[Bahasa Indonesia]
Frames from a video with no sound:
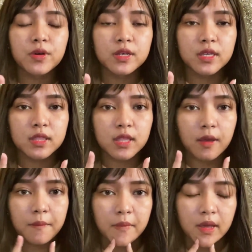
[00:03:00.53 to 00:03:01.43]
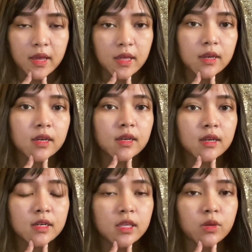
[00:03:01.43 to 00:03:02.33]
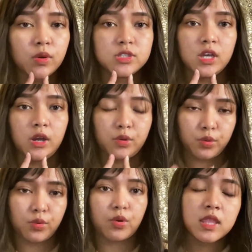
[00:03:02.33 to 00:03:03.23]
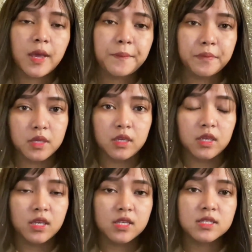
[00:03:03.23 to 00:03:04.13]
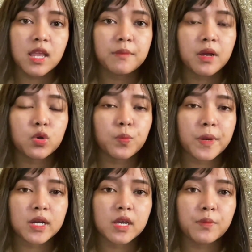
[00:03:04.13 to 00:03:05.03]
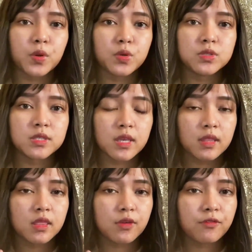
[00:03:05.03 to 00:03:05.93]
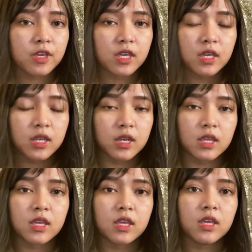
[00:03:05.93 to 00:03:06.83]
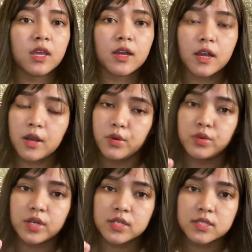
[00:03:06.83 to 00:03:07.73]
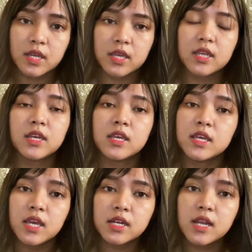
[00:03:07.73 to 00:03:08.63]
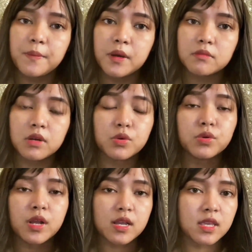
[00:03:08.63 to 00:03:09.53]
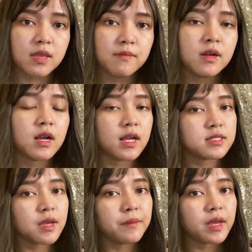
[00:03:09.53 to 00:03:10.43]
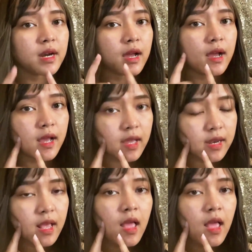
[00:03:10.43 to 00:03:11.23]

kehitaman di wajahku tapi selama aku pakai produk scientific ini yang aku rasain dia dapat mengurangi bekas kemerahan